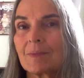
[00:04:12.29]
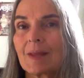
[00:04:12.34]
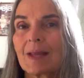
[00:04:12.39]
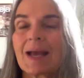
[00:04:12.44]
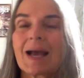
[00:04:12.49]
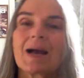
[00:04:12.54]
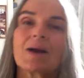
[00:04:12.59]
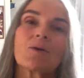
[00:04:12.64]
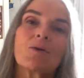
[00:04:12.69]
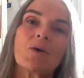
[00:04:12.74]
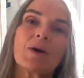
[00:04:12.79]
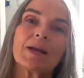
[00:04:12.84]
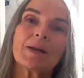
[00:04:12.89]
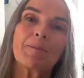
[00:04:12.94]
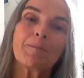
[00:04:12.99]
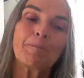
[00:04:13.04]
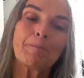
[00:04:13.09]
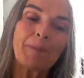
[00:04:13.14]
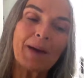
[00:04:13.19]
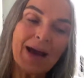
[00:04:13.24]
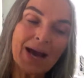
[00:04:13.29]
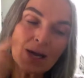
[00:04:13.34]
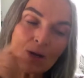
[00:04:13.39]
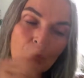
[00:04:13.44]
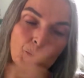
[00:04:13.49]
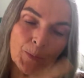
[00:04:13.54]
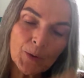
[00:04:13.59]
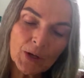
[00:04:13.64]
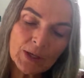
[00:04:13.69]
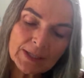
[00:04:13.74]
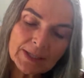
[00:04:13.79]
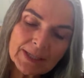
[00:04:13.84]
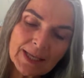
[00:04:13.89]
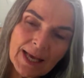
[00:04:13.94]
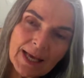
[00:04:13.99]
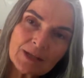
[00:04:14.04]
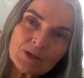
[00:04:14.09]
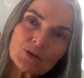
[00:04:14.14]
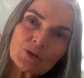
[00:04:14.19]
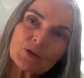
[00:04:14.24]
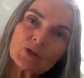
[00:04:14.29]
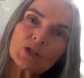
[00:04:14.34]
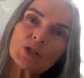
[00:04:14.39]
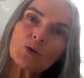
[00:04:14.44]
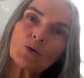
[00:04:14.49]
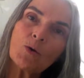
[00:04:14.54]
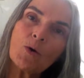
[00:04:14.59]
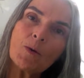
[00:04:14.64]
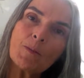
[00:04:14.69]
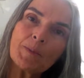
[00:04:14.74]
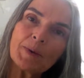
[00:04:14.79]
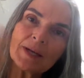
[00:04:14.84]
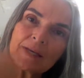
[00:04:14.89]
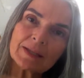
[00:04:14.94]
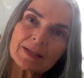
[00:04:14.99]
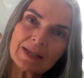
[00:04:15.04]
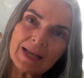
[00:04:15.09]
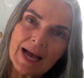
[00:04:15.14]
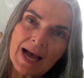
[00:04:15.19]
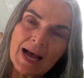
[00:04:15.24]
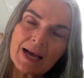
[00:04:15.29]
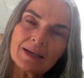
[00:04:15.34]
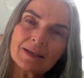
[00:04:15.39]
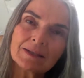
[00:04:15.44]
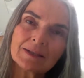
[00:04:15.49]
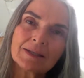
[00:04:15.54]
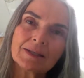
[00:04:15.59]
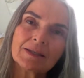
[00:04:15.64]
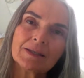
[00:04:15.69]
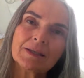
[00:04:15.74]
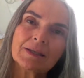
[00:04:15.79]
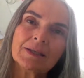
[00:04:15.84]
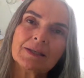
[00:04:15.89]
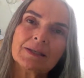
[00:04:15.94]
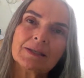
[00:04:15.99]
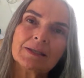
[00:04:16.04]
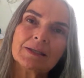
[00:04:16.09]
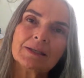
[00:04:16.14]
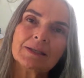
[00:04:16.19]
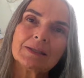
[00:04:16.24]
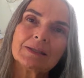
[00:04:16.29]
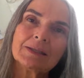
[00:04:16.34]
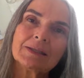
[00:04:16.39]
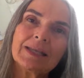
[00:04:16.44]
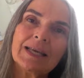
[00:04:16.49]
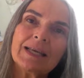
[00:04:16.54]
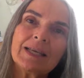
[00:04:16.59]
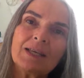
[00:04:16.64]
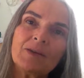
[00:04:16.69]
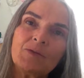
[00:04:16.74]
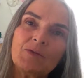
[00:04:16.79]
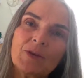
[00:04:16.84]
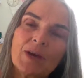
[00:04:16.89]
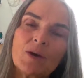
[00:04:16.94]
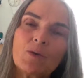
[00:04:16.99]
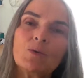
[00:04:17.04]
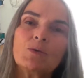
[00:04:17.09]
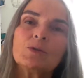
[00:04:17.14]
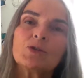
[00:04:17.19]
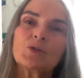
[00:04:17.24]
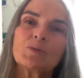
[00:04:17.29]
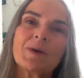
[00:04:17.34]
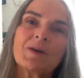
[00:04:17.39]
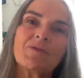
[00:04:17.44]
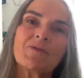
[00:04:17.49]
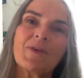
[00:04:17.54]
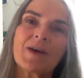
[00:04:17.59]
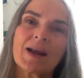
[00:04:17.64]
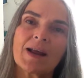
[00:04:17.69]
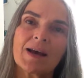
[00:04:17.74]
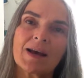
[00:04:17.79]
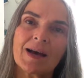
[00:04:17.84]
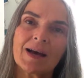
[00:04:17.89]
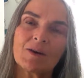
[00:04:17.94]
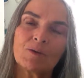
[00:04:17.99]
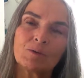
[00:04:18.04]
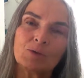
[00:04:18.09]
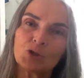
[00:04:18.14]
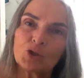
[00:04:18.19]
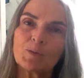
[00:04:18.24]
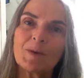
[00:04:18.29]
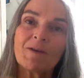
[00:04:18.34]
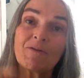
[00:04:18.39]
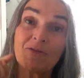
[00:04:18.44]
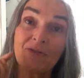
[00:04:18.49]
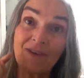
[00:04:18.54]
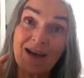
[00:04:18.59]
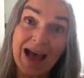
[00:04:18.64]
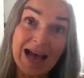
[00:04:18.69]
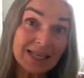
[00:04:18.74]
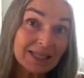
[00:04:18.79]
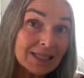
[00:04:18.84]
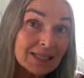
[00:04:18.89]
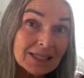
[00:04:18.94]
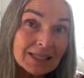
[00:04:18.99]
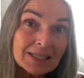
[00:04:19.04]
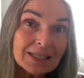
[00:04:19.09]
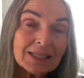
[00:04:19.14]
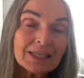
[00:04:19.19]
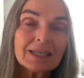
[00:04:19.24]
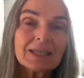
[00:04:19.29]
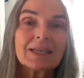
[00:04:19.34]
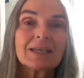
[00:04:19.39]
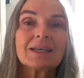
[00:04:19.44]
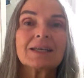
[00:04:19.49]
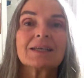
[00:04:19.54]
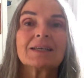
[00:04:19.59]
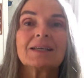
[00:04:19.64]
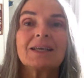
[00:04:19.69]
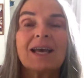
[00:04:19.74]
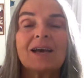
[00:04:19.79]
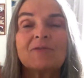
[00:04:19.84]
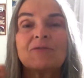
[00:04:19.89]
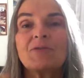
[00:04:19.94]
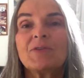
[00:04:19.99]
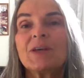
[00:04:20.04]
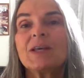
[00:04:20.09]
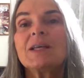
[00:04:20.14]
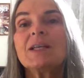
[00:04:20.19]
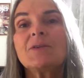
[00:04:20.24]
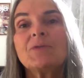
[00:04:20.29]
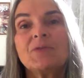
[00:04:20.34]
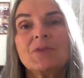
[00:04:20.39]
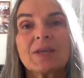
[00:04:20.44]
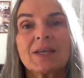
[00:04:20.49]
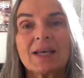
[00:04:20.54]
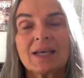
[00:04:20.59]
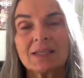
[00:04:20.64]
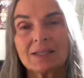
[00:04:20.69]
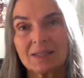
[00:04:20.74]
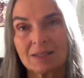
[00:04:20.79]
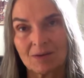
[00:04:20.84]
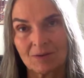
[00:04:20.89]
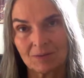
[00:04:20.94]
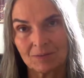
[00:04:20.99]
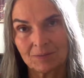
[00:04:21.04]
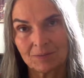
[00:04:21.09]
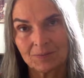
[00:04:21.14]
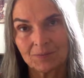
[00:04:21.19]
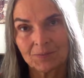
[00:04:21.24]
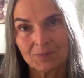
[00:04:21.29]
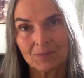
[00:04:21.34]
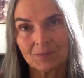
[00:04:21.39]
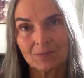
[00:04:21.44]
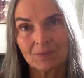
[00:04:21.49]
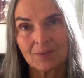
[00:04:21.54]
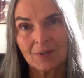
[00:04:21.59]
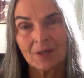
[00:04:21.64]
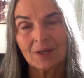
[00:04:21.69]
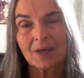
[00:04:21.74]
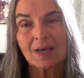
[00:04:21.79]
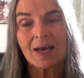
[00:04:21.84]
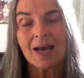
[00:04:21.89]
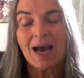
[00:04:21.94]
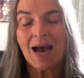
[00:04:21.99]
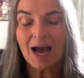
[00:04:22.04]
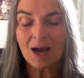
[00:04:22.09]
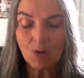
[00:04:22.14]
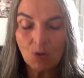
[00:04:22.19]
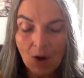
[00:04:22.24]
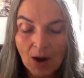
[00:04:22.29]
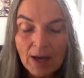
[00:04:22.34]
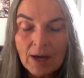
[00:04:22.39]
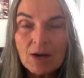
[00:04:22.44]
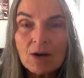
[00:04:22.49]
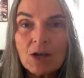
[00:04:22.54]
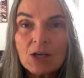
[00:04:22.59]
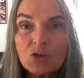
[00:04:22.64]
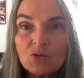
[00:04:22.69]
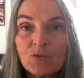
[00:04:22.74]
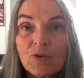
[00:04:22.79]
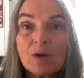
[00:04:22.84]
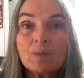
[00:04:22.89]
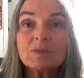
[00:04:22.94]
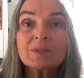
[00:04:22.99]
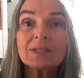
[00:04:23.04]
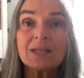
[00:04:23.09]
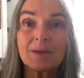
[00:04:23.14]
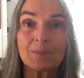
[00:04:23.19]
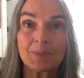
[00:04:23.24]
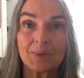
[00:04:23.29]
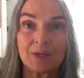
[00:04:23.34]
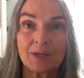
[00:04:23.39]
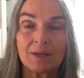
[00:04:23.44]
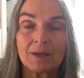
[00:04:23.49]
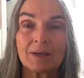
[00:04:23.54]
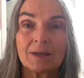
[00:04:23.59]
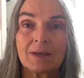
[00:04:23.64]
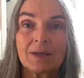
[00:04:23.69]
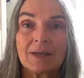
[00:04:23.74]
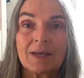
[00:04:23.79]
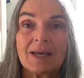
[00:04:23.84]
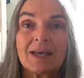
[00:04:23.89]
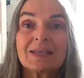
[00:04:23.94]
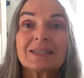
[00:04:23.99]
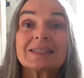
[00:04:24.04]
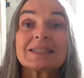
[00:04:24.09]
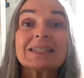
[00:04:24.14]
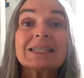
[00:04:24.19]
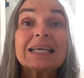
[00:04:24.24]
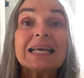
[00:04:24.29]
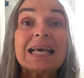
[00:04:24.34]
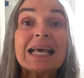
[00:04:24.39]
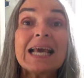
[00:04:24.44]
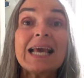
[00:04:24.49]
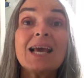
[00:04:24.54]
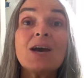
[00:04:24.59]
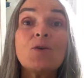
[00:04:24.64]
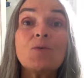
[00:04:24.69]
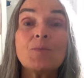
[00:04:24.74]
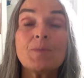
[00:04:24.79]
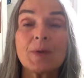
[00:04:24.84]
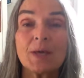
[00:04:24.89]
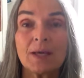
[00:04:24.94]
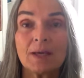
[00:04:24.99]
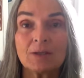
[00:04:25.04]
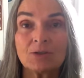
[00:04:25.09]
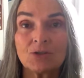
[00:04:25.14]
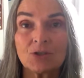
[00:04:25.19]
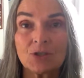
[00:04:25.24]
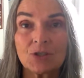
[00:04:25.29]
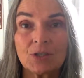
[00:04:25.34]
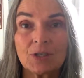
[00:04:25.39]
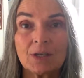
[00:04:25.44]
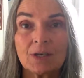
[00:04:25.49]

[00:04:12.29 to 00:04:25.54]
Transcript: Agora, para o processo se completar, tem que vir a última, a última fase, que é a verificação. Agora nós vamos saber se realmente